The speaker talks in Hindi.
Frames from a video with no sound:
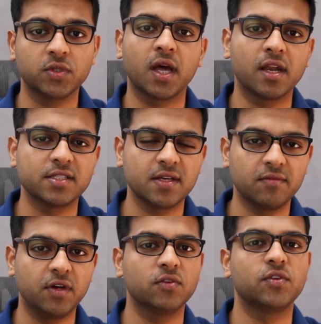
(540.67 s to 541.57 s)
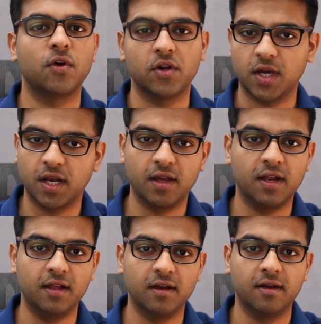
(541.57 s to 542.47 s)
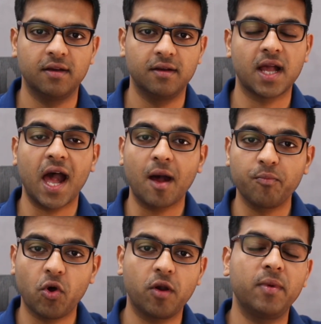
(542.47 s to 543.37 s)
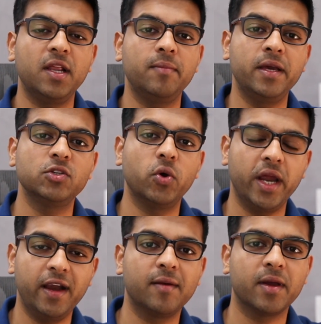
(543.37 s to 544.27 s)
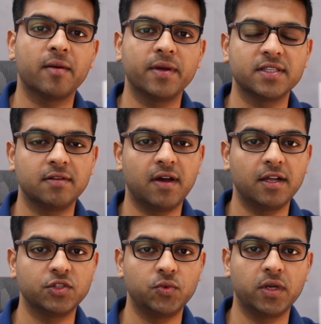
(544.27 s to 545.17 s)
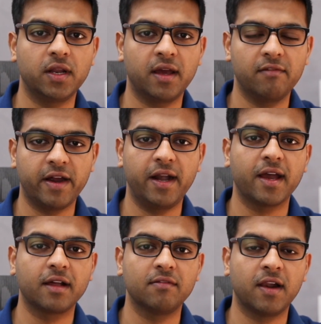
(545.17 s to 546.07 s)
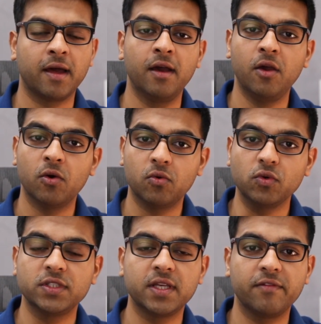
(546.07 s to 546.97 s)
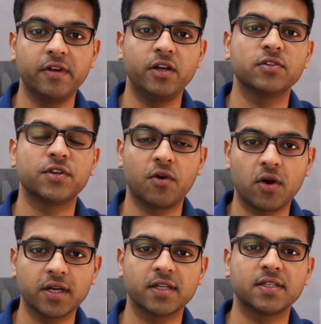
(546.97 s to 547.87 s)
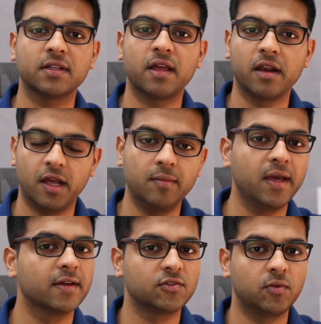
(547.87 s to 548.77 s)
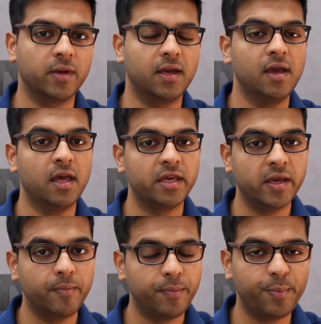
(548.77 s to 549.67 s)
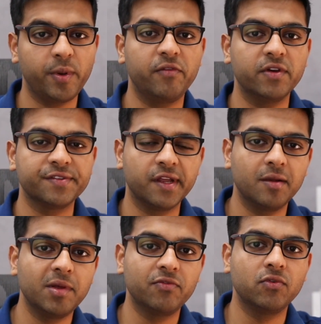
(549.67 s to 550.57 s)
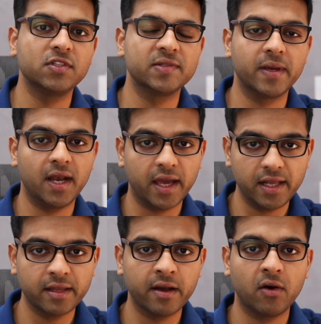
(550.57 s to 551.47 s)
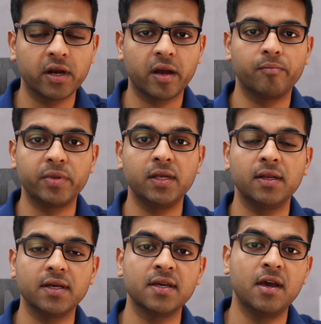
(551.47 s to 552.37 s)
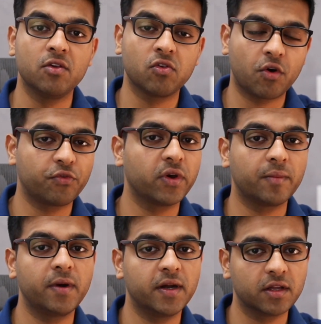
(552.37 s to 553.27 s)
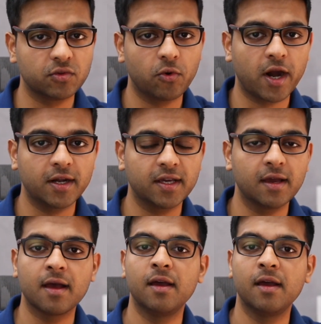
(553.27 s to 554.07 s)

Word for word: करना चाहिए वीडियोज़ रिकॉर्ड करने के लिए आप नॉर्मली भी जो 8 मेगापिक्सल वाला शूटर है वाइट एंगल वाला उससे वीडियोस रिकॉर्ड कर सकते हैं रियलमी एक्स टू में ये प्रीवियस रियलमी फ़ोन्स में नहीं था और कंपनी ने सॉफ्टवेयर अपडेट के थ्रू ऐड किया